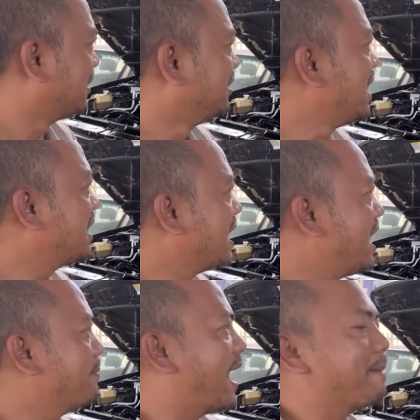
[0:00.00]
riêng
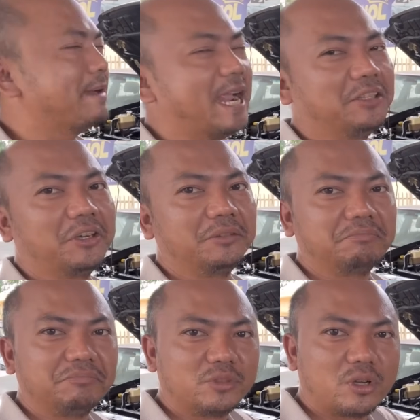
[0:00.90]
đi mà em này thôi
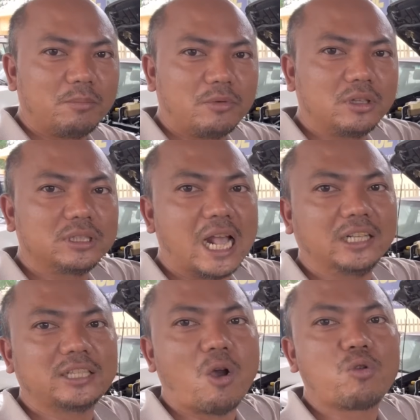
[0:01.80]
đằng
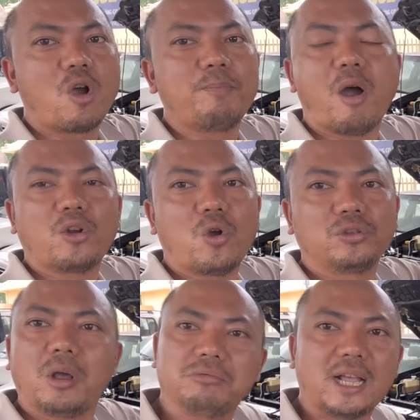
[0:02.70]
sau cốp bỏ đồ
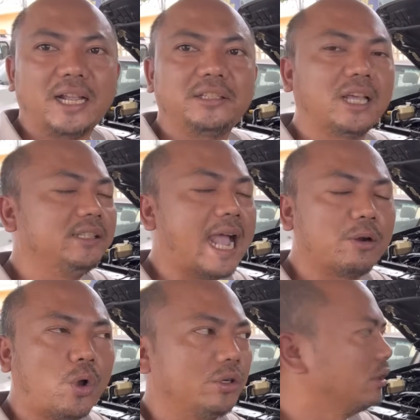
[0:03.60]
rộng rãi thanh thang
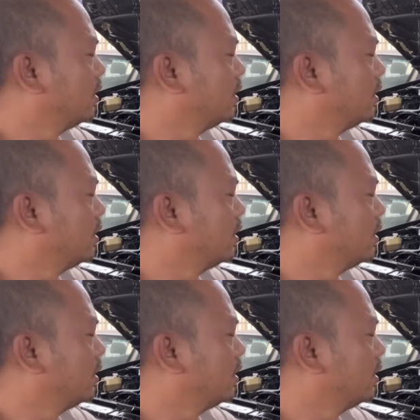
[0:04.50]
luôn